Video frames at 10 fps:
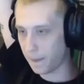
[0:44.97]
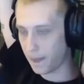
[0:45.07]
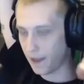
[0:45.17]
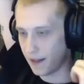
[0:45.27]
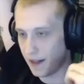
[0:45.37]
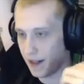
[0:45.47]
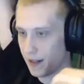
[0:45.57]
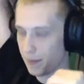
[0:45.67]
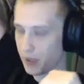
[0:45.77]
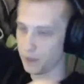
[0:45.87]
э, были
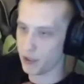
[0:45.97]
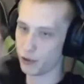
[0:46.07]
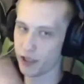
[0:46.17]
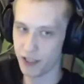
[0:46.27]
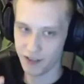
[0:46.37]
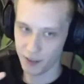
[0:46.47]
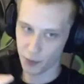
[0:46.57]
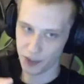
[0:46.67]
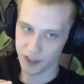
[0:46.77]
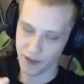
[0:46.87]
мы русские, типа у нас
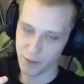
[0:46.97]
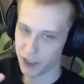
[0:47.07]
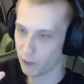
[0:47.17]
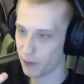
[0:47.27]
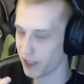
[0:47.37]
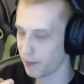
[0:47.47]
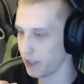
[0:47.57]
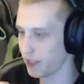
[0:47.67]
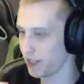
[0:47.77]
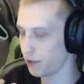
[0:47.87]
своя микро-ОПГ была.
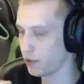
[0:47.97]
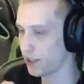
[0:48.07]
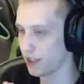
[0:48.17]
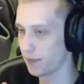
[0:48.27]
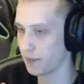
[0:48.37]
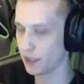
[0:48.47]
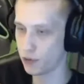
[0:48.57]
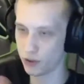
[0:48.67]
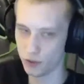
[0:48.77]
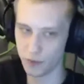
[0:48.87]
Русские там белорусы, но ну,
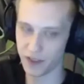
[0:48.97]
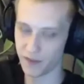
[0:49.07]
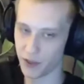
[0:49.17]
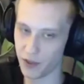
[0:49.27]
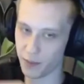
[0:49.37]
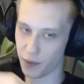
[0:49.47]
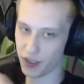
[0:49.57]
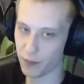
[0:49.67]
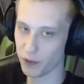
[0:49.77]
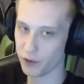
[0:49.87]
мы все между, между собой
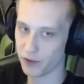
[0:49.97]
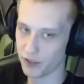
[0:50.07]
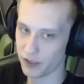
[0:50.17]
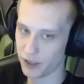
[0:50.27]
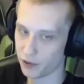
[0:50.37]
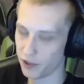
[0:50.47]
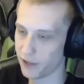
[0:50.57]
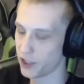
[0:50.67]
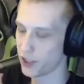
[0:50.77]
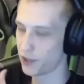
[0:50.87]
э, русскоговорящие
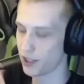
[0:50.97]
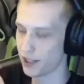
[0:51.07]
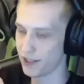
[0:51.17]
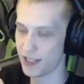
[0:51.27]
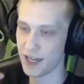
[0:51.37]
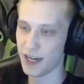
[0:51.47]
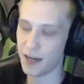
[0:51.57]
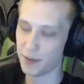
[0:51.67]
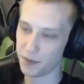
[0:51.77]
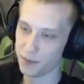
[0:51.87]
общались. Там
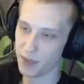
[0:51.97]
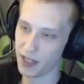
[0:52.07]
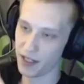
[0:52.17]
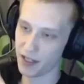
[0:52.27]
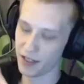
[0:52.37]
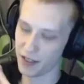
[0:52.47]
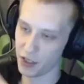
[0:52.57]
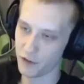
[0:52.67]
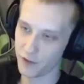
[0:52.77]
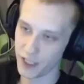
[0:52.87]
были
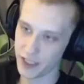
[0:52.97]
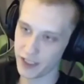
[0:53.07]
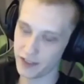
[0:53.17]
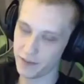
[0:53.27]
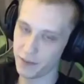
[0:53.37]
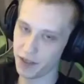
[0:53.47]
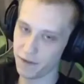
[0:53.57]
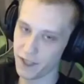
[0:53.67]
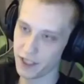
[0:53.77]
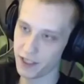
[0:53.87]
шведы, были
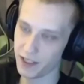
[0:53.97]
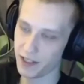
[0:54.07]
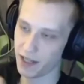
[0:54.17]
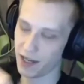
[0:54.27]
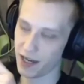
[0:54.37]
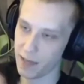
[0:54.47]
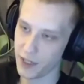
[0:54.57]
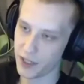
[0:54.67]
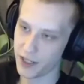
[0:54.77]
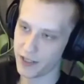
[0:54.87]
финны,
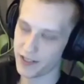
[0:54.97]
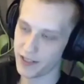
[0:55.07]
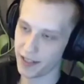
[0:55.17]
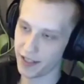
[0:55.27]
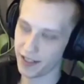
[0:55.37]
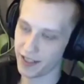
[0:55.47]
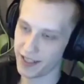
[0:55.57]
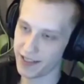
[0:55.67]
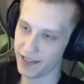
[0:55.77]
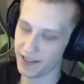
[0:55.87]
американцы,
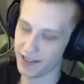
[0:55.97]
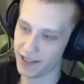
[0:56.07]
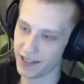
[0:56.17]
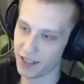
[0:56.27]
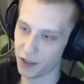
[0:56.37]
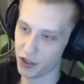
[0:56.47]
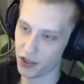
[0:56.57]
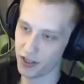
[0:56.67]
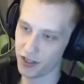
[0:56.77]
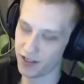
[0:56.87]
канадцы и,
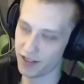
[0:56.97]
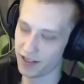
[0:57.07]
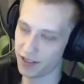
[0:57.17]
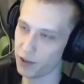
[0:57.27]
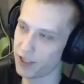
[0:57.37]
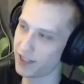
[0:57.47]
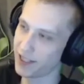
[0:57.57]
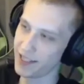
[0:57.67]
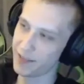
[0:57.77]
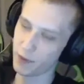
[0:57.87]
короче, то ли китайцы,
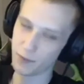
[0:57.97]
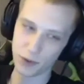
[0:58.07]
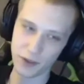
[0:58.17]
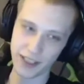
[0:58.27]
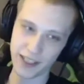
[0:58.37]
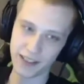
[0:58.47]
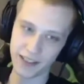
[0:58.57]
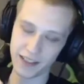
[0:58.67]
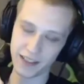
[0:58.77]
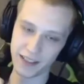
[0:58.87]
по-моему, то ли
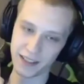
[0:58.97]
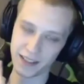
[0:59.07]
какие-то